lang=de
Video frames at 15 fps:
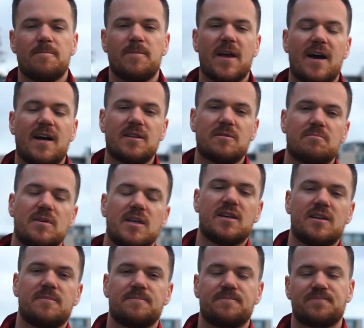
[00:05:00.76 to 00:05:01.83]
Der hat
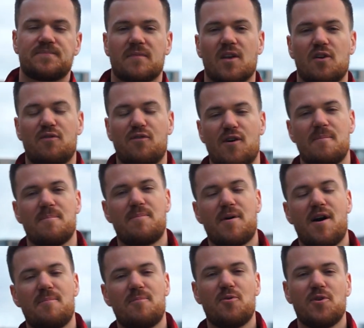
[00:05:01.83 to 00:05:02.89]
mir vor ein
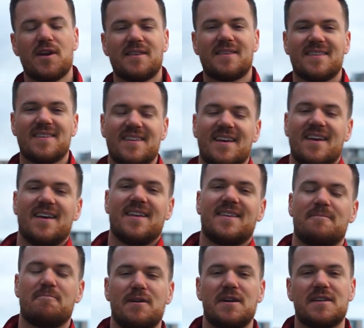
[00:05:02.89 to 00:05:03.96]
paar Monaten
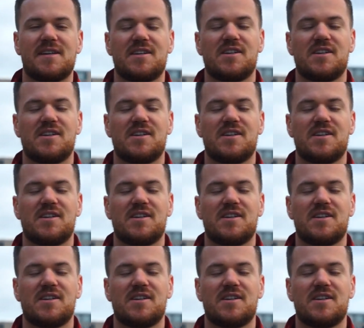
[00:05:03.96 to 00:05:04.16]
ein Bild